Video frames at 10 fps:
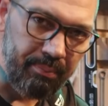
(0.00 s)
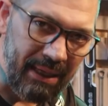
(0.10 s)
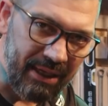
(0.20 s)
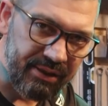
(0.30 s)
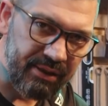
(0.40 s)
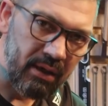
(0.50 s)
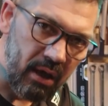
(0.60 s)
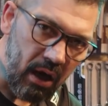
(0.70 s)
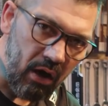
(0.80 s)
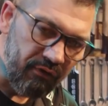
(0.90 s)
Blech
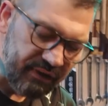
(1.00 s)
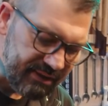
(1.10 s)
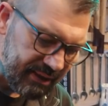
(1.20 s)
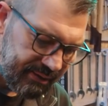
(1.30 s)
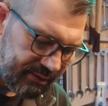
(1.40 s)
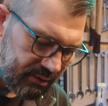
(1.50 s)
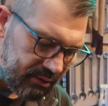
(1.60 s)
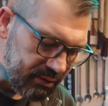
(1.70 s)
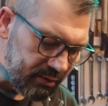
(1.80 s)
aufgesetzt.